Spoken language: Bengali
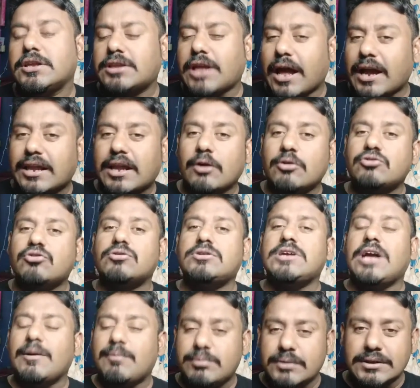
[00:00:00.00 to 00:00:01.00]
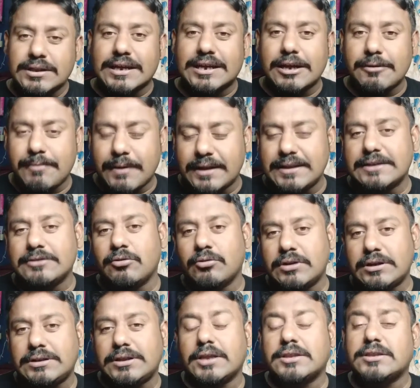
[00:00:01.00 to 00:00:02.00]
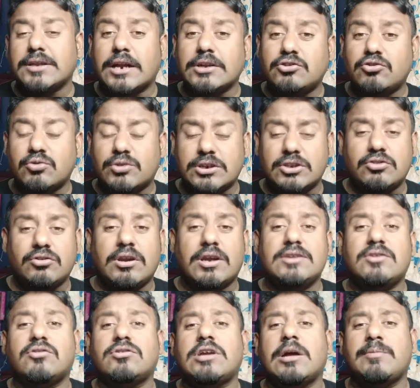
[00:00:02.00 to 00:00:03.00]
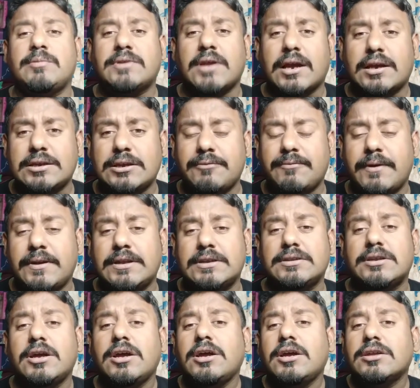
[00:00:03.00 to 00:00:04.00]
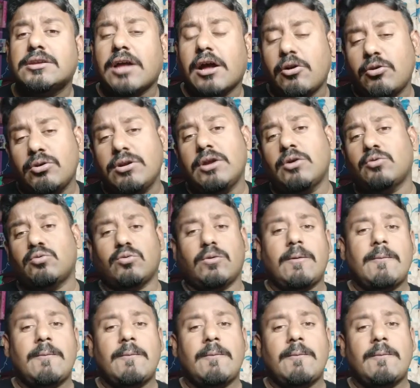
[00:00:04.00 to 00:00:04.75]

তাকেও যদি আপনি দেখে ফেলেন অনেকটা তার চোখের দিকে যদি আপনি তাকিয়ে ফেলেন তাহলেও